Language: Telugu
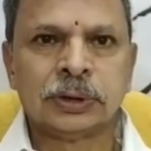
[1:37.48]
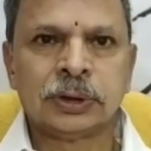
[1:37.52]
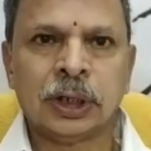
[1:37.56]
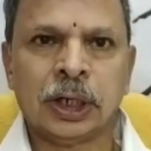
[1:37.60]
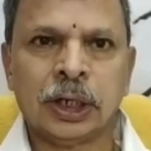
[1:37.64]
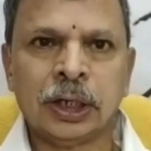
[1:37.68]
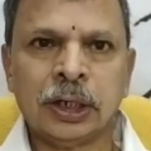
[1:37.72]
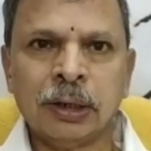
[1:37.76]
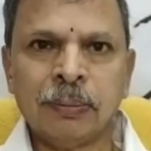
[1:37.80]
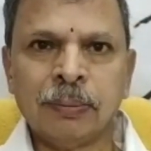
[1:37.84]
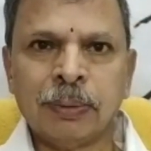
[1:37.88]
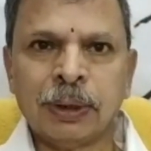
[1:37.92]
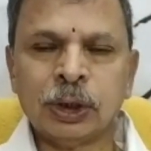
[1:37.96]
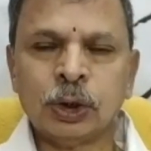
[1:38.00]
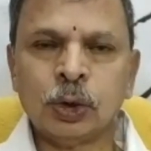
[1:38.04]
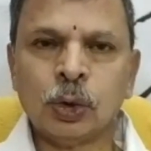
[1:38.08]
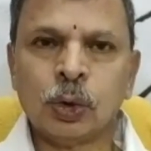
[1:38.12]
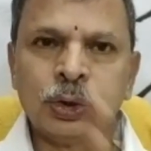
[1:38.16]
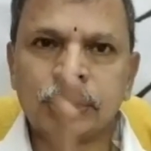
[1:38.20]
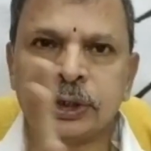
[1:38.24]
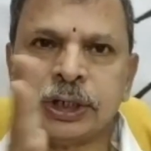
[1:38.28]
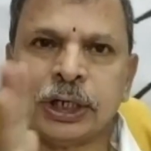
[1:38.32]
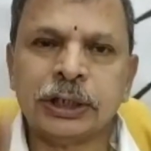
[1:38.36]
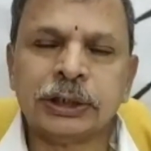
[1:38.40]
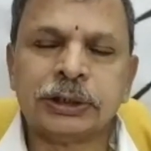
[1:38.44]
తండ్రి
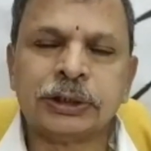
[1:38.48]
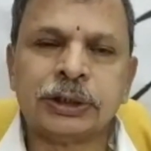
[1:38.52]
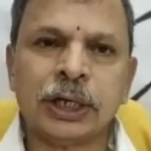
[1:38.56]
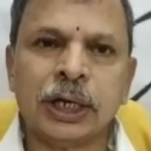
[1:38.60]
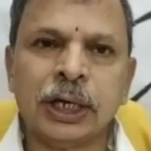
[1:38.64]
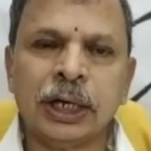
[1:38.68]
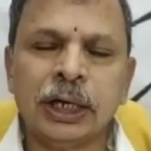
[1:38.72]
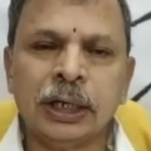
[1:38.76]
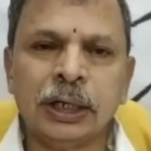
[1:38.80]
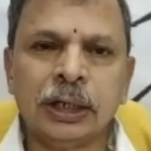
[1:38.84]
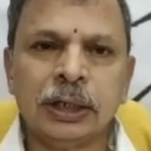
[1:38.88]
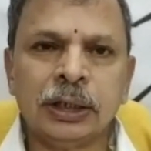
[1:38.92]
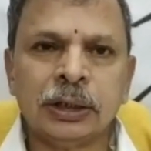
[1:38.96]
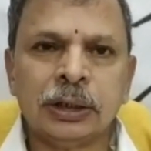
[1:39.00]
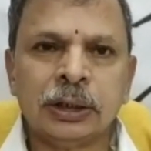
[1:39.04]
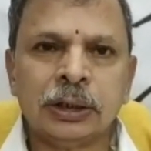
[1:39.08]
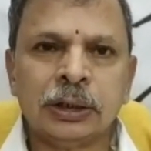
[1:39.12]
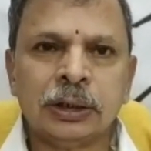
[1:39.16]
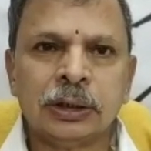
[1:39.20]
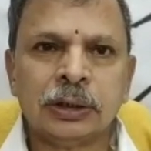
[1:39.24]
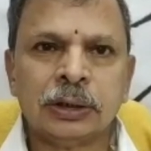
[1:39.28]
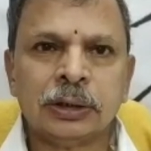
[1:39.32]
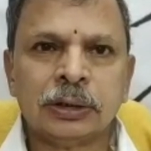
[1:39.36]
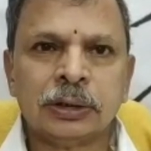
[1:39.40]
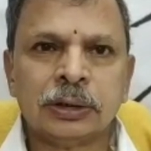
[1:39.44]
మంజూరు చేయిస్తే
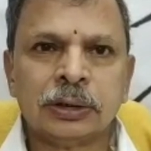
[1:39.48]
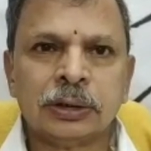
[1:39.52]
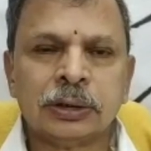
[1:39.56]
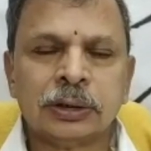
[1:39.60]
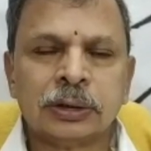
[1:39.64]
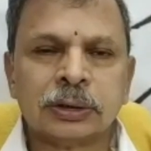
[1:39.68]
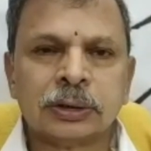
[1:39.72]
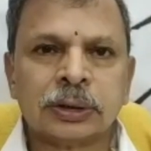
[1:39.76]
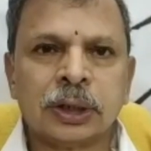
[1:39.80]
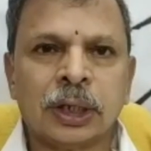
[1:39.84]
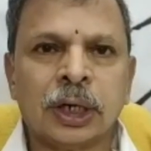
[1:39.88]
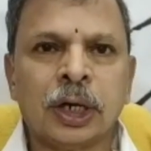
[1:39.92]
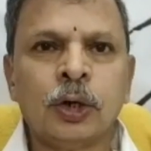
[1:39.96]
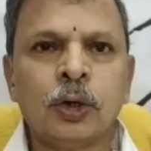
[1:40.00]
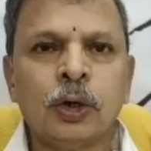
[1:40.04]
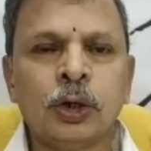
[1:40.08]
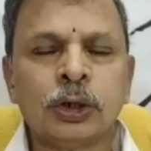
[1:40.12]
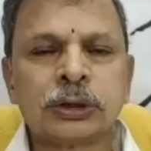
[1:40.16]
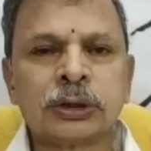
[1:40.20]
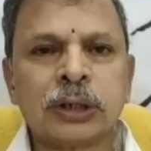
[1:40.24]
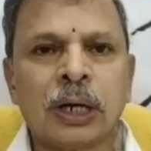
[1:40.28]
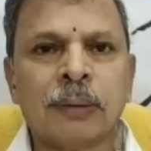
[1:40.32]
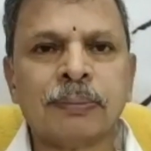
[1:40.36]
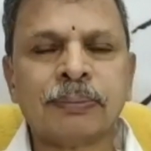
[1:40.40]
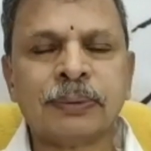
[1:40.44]
తనయుడు
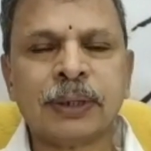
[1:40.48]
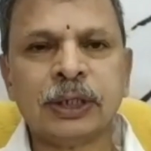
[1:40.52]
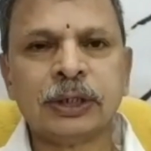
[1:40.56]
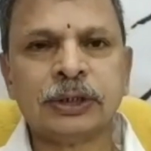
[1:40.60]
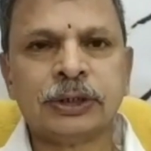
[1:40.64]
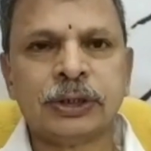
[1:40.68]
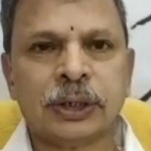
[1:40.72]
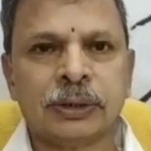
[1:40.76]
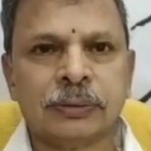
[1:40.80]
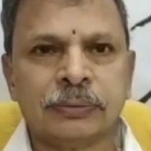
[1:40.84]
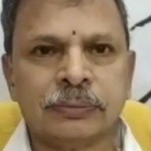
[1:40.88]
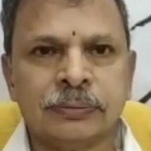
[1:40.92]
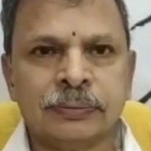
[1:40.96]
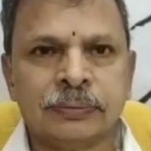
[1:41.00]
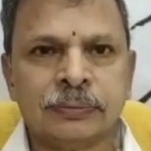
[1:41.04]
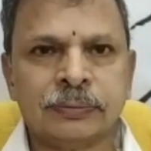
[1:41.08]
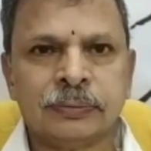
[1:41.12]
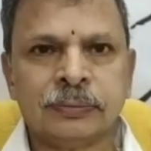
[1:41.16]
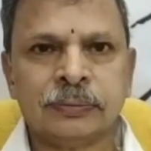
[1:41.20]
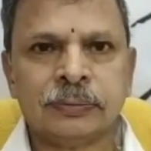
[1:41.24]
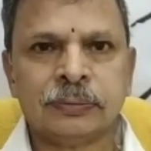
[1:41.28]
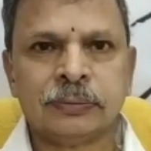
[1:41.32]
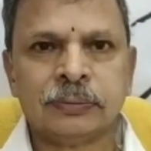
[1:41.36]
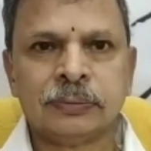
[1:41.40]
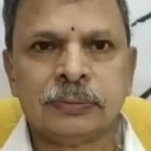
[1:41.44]
స్టాప్ చేయించాడు
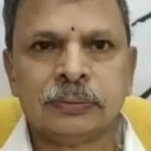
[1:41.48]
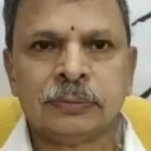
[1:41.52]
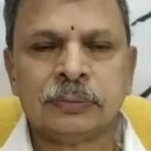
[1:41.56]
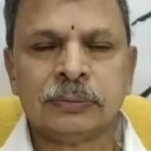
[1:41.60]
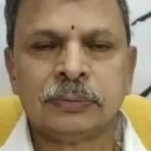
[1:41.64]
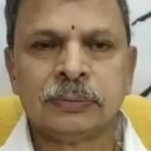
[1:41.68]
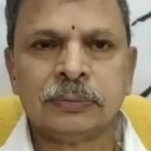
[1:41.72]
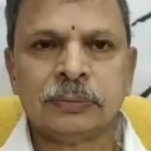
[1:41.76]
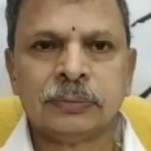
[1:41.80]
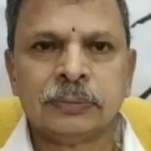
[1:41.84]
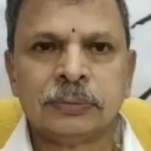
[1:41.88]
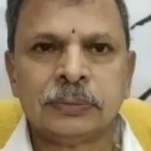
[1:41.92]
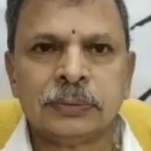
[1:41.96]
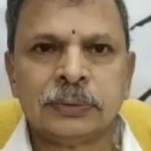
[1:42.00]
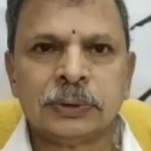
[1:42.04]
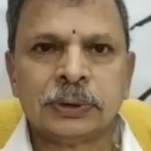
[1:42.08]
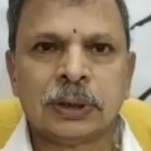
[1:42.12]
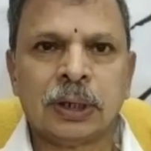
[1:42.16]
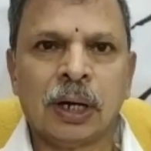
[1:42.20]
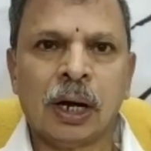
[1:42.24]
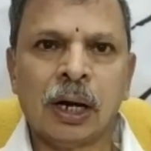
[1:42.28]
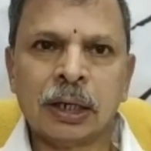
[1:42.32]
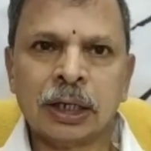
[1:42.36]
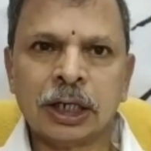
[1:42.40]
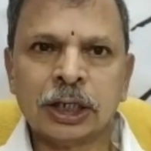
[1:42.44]

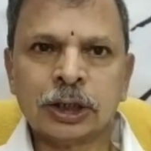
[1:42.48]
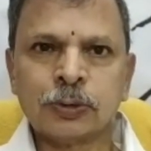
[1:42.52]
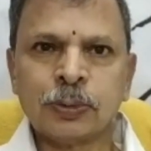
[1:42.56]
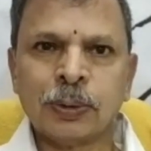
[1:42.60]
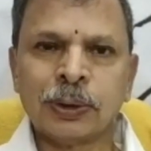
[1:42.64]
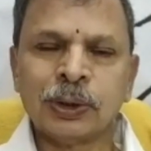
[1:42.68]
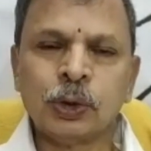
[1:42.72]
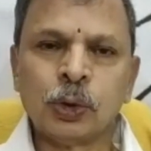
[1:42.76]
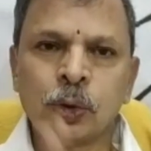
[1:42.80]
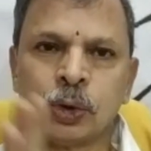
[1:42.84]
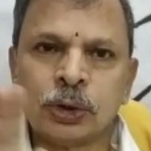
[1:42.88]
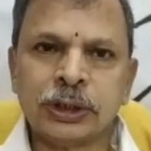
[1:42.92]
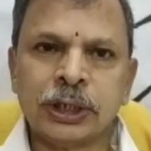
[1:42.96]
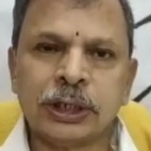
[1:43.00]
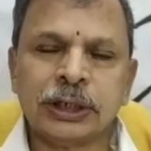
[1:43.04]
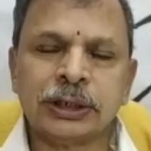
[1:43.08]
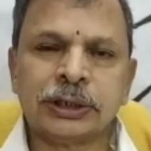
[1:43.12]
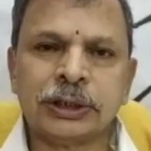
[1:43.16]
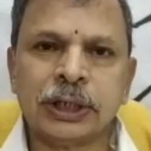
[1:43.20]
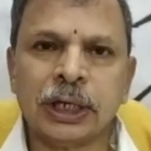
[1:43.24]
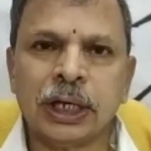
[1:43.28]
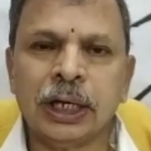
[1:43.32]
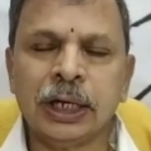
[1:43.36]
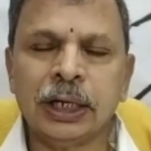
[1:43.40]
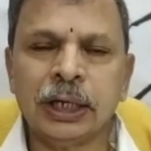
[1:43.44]
కాంగ్రెస్ మంజూరు
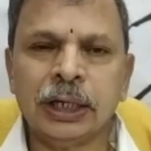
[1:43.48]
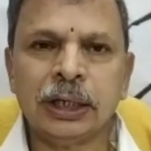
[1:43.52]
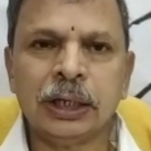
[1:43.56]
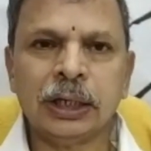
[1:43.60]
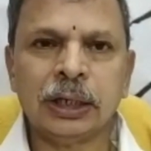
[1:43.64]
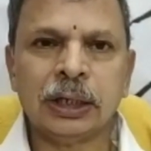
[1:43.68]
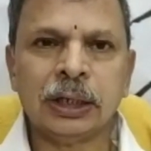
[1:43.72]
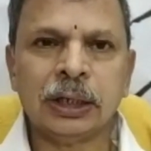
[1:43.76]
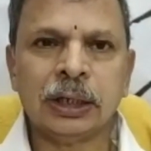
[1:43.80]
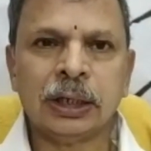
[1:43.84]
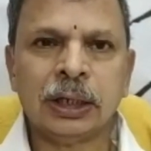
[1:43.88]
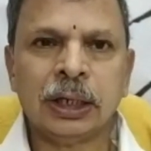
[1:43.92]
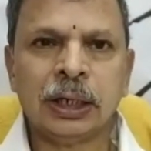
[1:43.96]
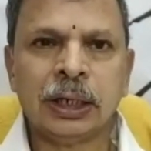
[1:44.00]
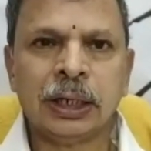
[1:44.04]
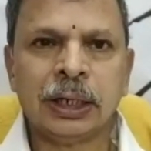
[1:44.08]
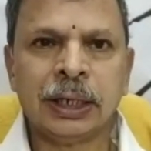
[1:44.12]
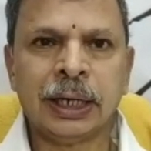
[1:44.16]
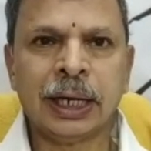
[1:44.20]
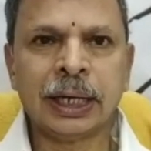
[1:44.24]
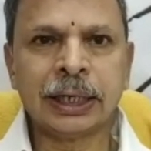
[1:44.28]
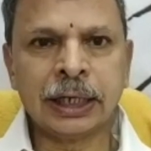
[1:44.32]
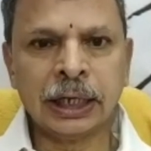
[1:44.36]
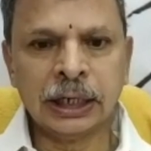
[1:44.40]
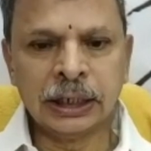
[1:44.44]
చేయిస్తే
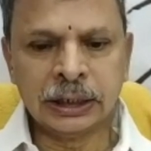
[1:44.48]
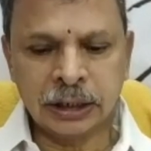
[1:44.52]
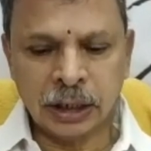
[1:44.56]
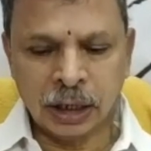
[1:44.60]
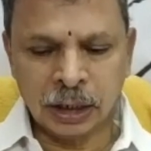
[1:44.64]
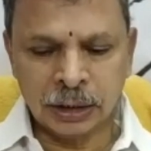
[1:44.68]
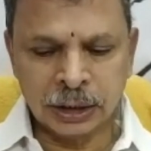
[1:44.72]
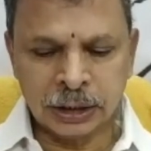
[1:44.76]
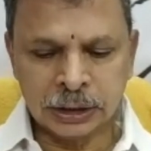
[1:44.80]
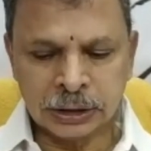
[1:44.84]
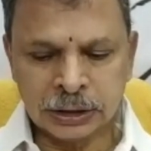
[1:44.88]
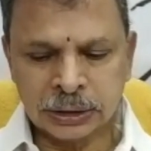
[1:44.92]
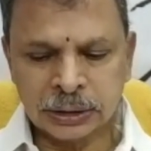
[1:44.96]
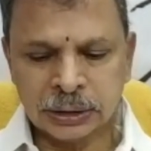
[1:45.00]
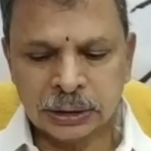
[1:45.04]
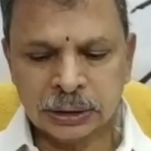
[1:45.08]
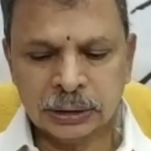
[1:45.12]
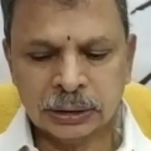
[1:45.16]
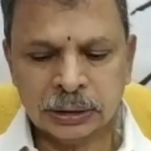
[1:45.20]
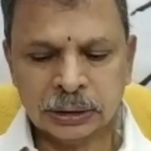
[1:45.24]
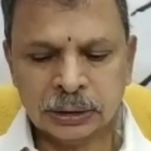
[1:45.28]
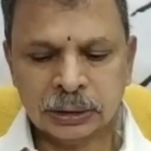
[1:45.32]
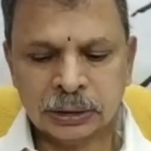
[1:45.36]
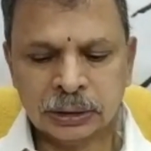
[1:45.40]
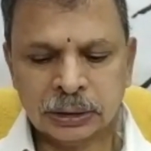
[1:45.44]
నకిలీ కాంగ్రెస్
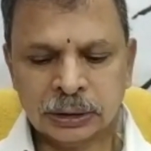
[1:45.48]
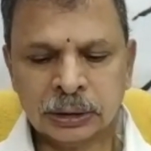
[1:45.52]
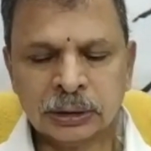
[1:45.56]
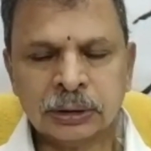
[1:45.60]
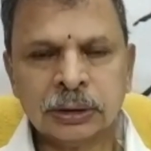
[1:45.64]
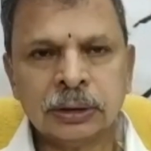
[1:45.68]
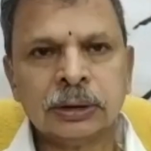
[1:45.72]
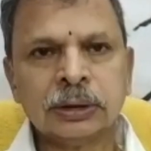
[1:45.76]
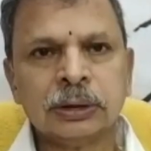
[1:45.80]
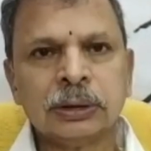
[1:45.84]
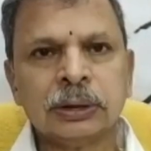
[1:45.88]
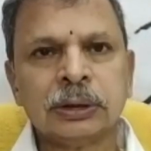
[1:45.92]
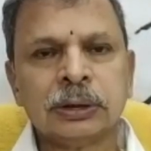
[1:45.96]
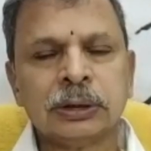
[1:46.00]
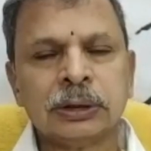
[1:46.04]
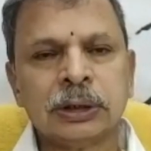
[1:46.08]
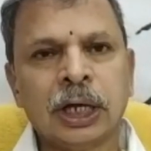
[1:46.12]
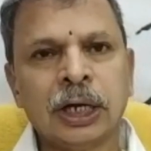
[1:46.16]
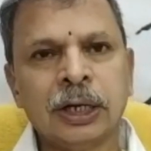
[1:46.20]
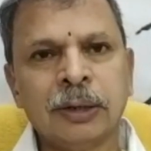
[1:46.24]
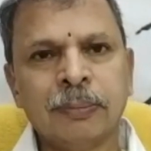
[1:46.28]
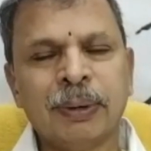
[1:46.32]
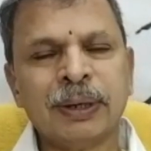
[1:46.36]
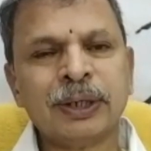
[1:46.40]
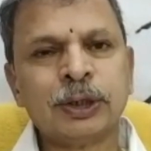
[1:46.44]

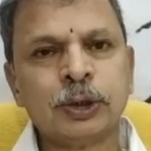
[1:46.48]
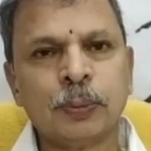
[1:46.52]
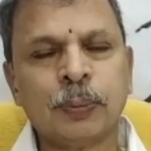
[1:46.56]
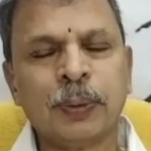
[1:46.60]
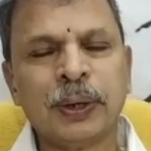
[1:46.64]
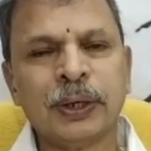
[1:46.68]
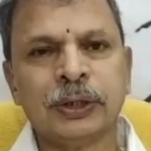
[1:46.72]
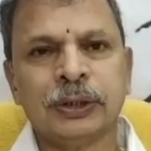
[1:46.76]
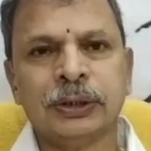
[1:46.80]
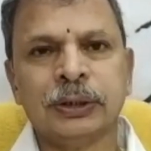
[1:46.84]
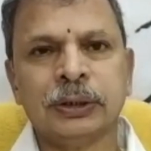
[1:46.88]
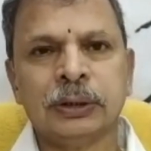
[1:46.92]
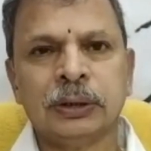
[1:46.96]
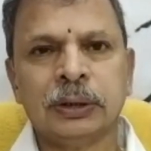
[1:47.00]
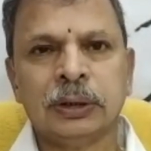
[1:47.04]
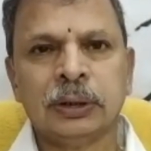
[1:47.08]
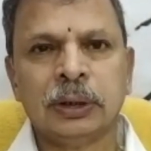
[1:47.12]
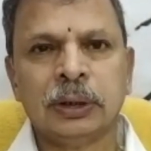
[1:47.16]
దాన్ని మర్చిపోయింది